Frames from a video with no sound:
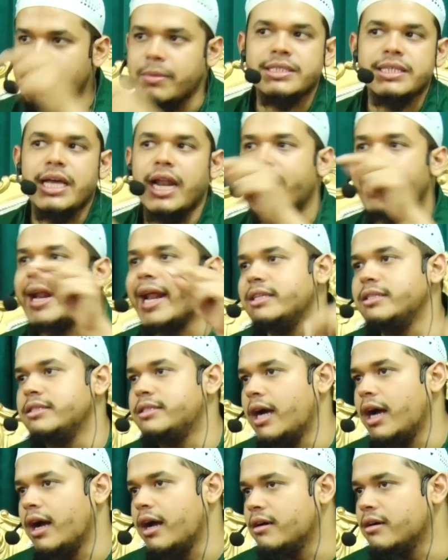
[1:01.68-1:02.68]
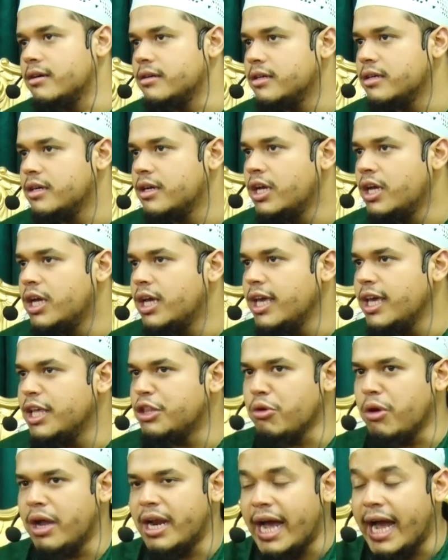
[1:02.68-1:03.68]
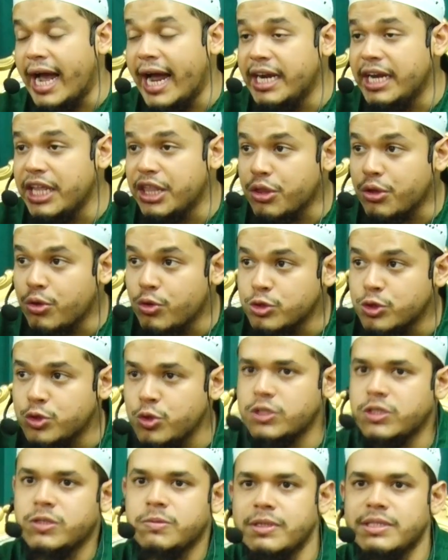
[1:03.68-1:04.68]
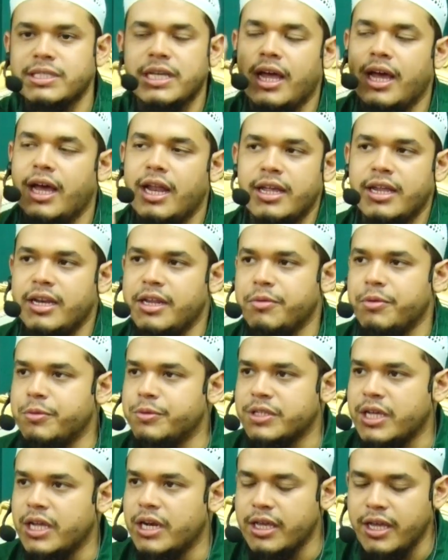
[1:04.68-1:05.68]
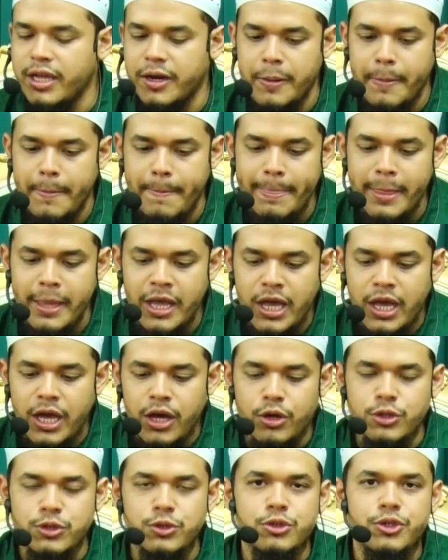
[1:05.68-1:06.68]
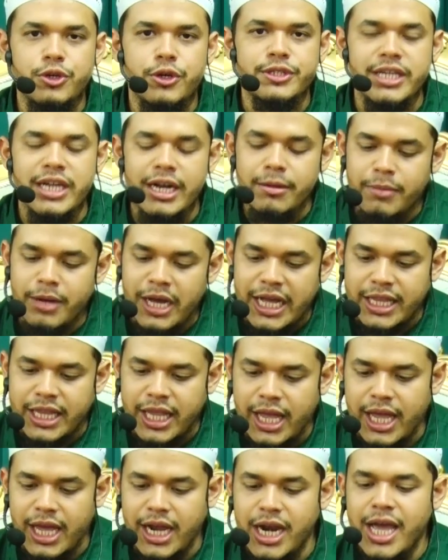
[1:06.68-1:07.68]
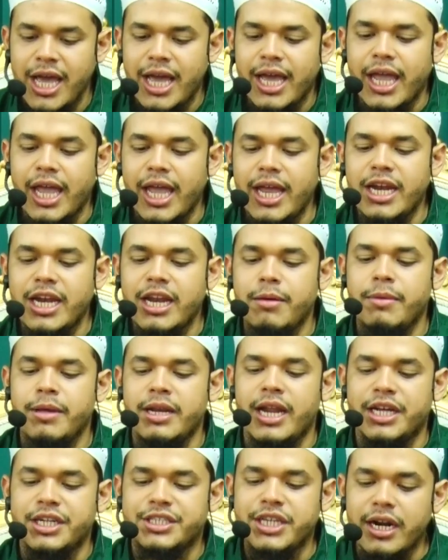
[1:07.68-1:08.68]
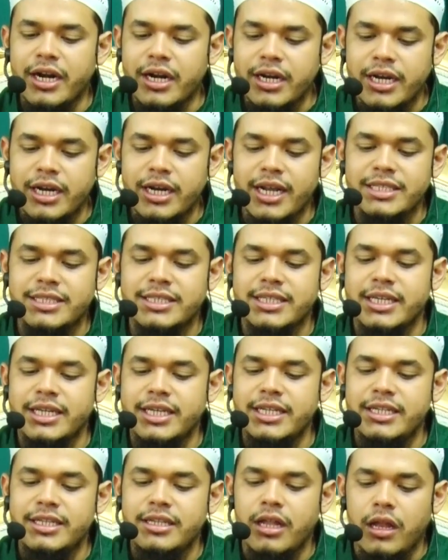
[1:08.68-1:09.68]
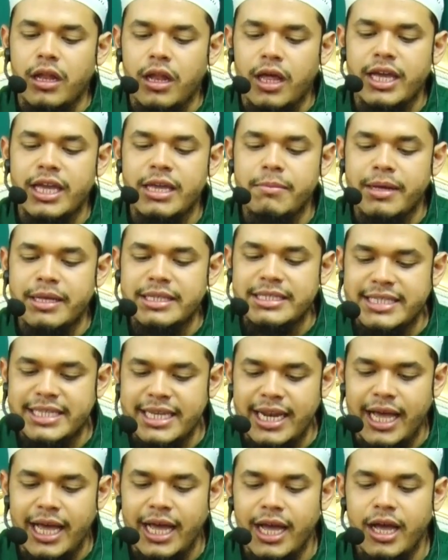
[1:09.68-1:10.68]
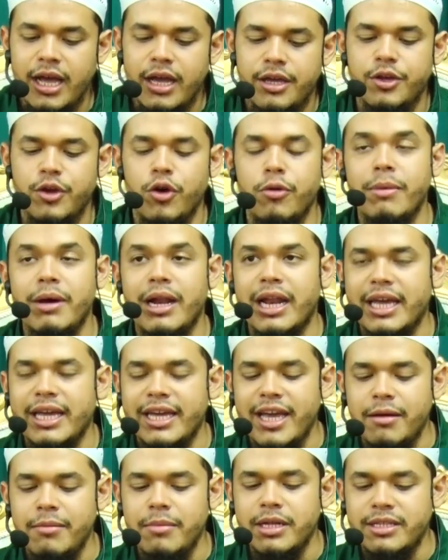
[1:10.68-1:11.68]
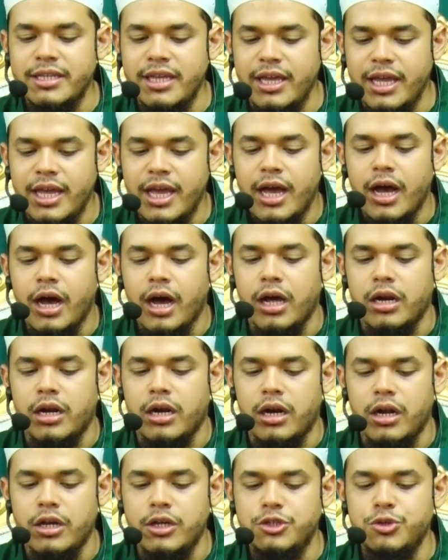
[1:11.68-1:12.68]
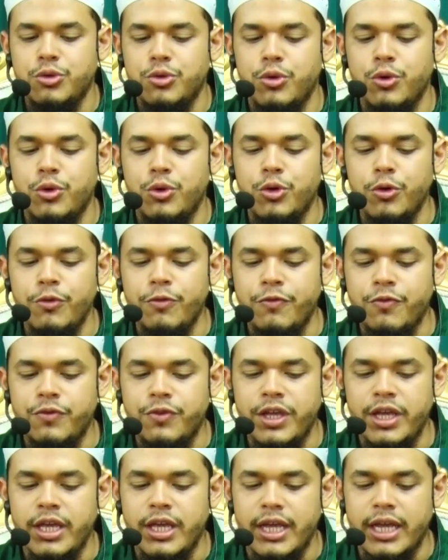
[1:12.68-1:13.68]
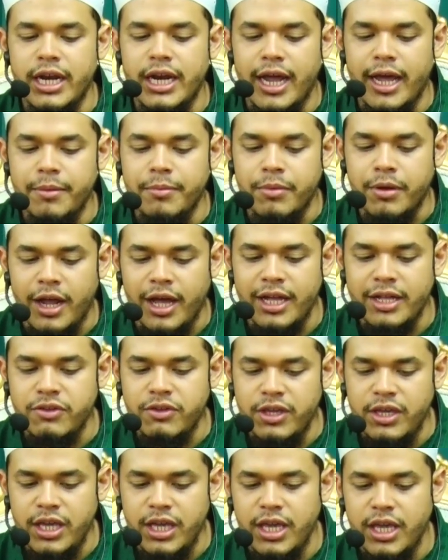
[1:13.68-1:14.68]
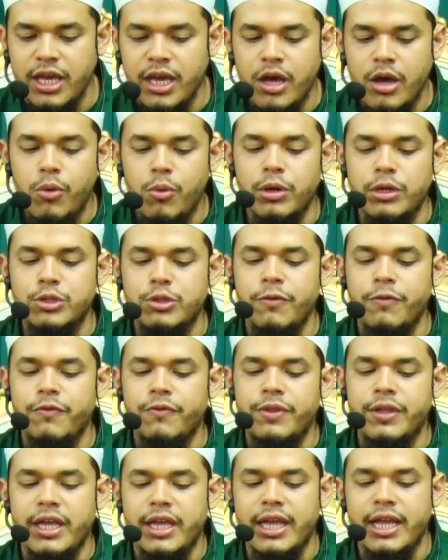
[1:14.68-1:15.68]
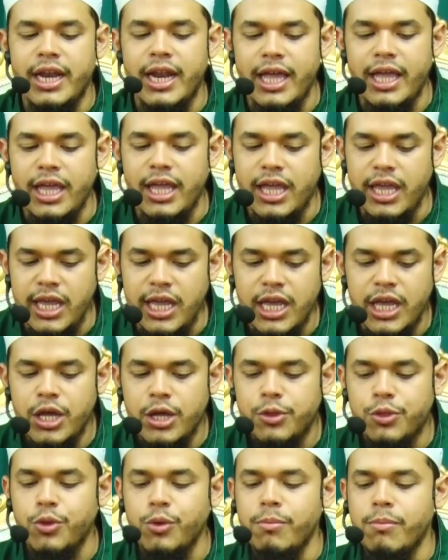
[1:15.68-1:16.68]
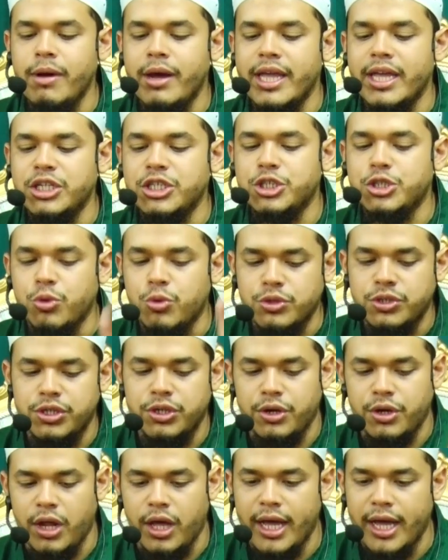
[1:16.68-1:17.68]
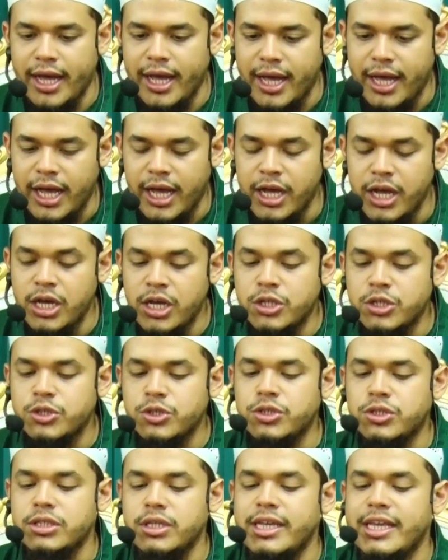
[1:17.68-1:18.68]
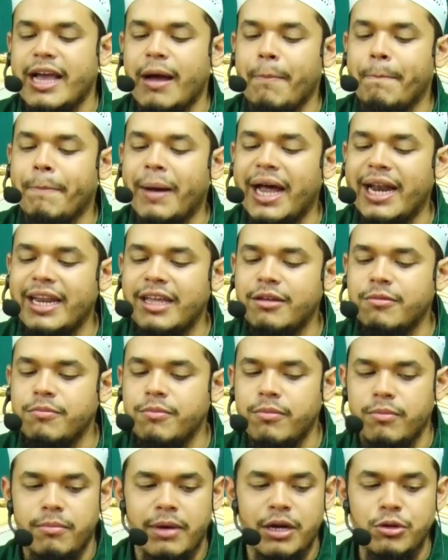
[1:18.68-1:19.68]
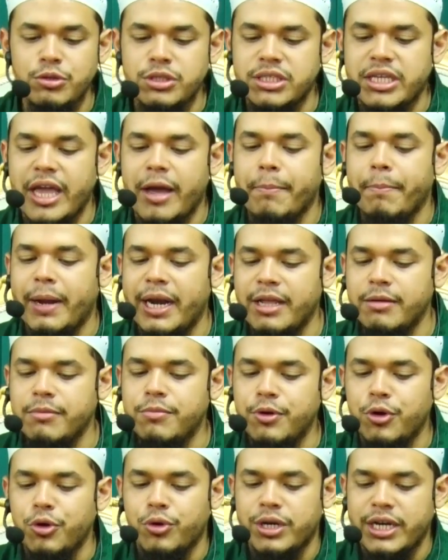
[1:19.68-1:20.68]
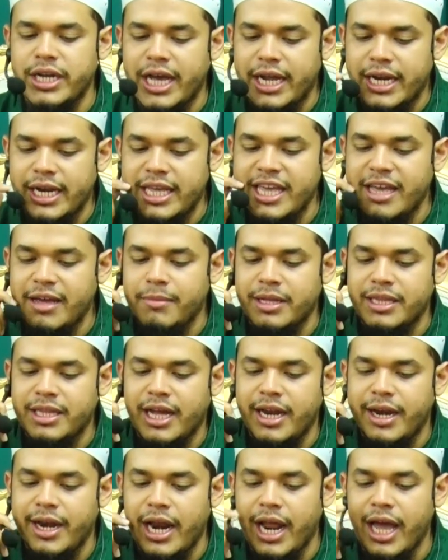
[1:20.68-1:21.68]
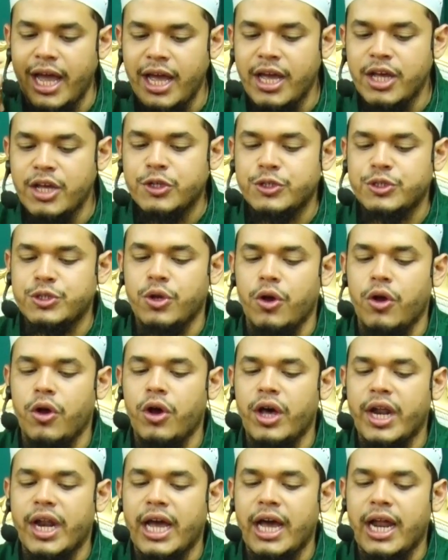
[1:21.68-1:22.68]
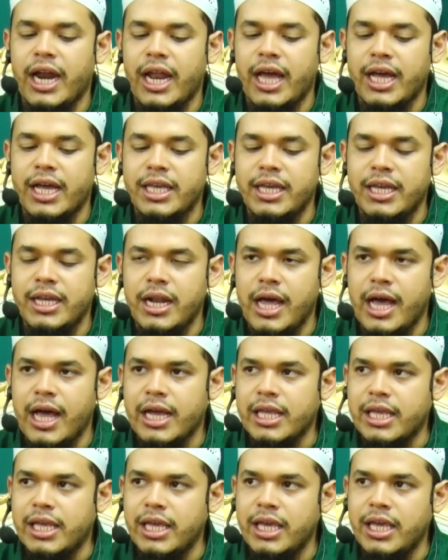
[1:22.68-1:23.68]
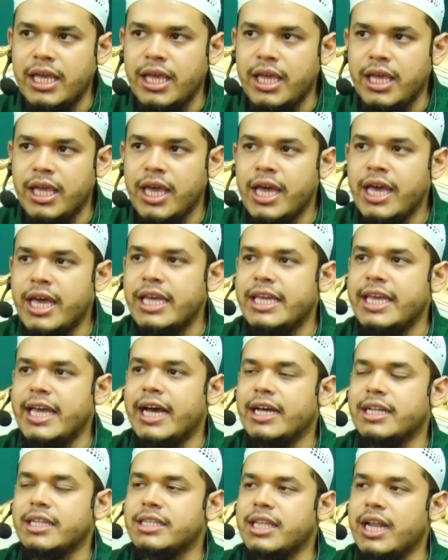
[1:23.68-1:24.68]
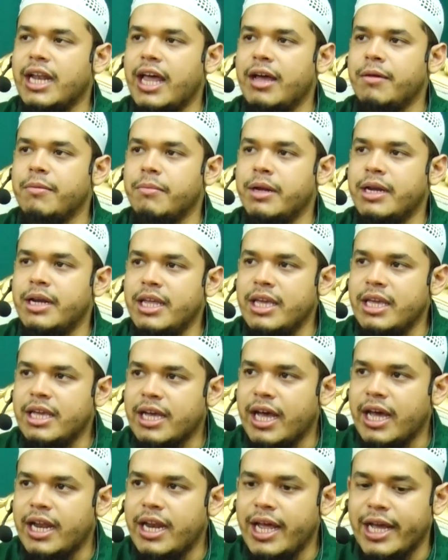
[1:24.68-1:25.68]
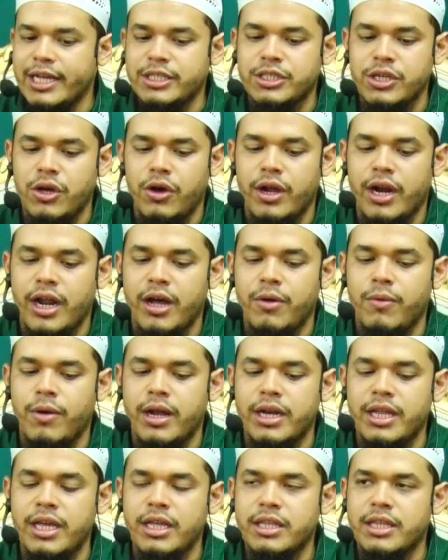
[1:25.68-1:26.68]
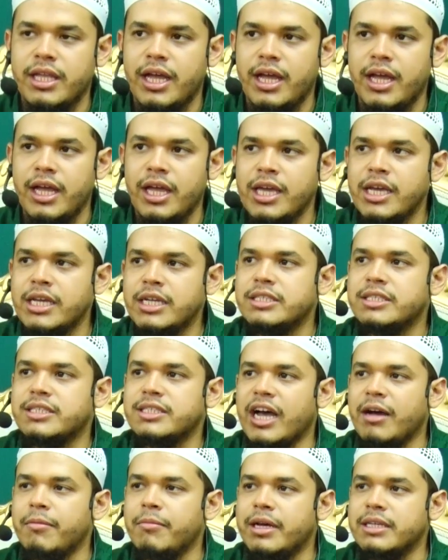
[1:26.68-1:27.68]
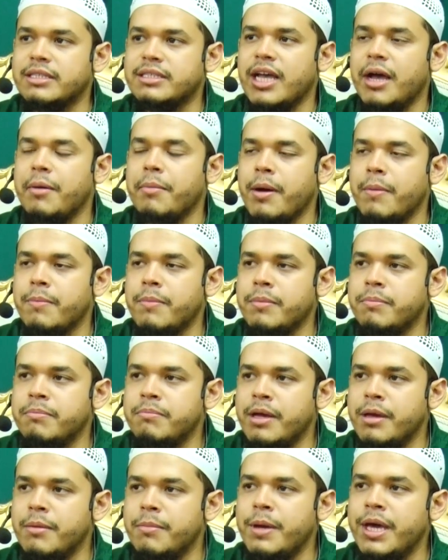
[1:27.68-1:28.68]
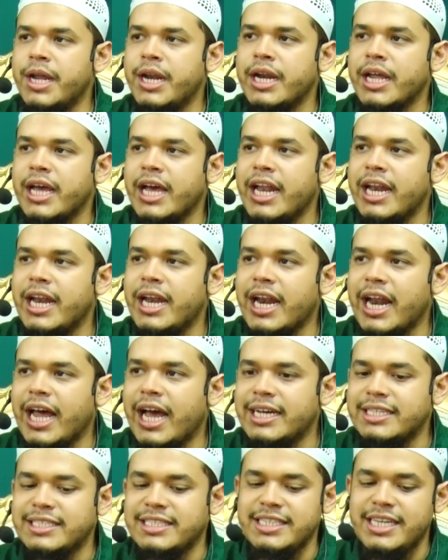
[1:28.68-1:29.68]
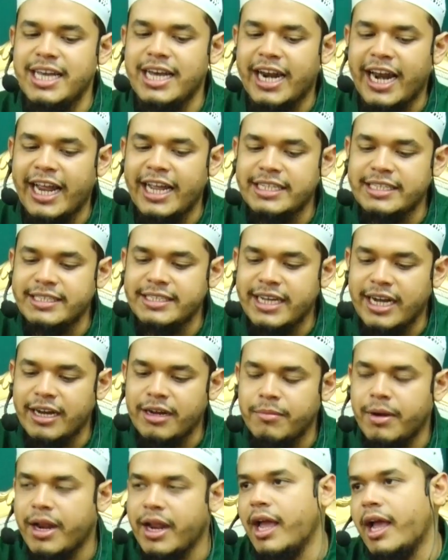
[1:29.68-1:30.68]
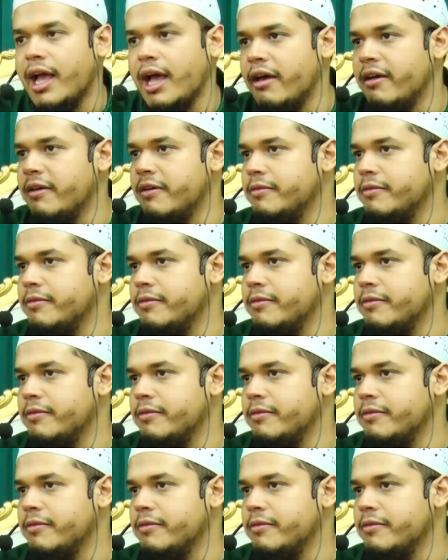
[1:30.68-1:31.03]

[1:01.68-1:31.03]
masalah ranjang. Itu ada hadis khusus masalah hal ini, Bapak sekalian. Rasulullah SAW mengatakan, Inna min asyarrin nasi 'inda Allahi manzilah al qiyamati ar-rajulu yufdi ila imra'atihi wa tufdi ilaihi thumma yanshiru sirraha. Yang paling manusia yang paling buruk di hari kiamat adalah seorang laki-laki yang telah menikah dengan seorang wanita sama-sama membeberkan rahasia ranjang mereka.